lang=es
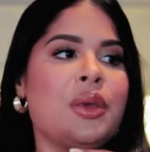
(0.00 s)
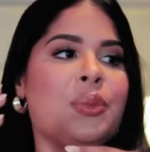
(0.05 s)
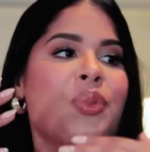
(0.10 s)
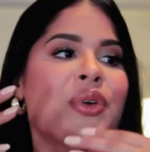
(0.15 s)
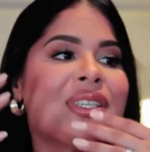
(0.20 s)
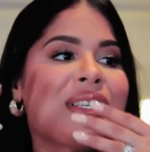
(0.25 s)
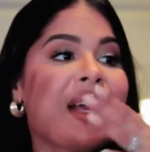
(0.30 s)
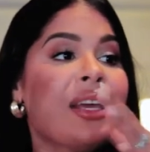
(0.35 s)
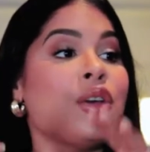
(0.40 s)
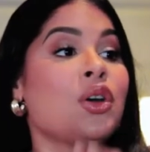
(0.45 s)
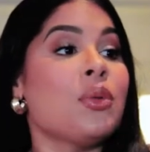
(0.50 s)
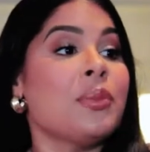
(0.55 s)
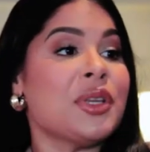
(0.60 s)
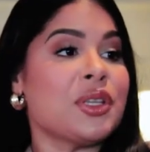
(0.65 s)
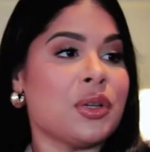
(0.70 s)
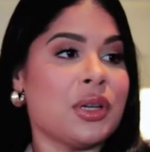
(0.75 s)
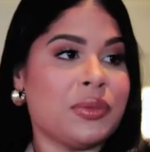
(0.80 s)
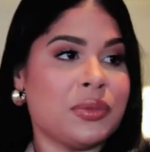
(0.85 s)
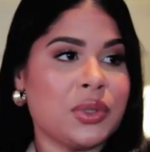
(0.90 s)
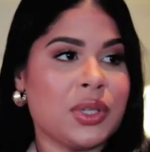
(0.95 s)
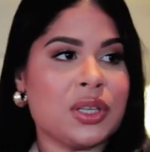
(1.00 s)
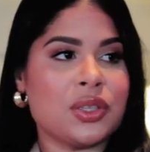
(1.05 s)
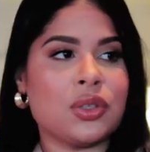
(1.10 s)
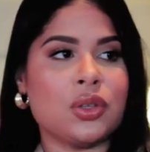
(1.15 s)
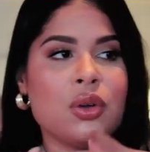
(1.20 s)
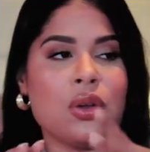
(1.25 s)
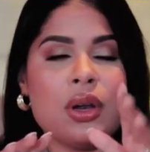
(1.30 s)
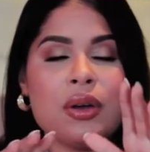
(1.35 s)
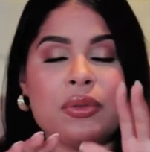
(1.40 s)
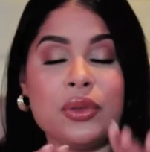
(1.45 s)
Pues ahí comenzó la
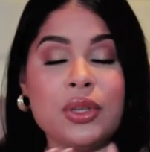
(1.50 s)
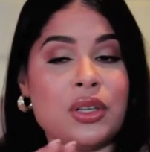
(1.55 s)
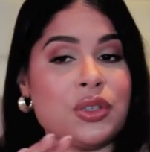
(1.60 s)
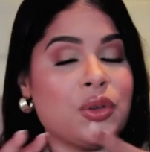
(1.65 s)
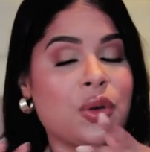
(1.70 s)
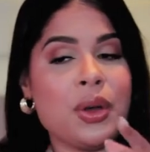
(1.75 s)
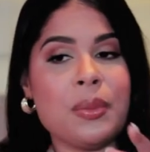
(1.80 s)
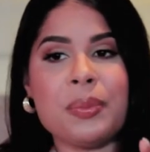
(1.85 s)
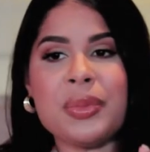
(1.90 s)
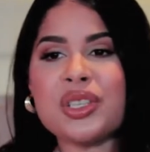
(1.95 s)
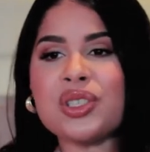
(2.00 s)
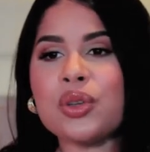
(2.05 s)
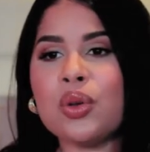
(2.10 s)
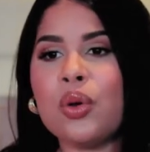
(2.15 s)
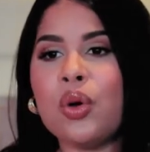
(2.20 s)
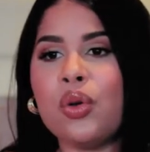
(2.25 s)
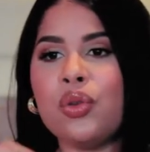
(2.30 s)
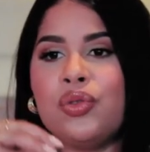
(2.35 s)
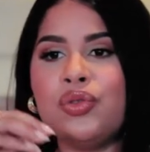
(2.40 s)
fundación, la fundación empezó,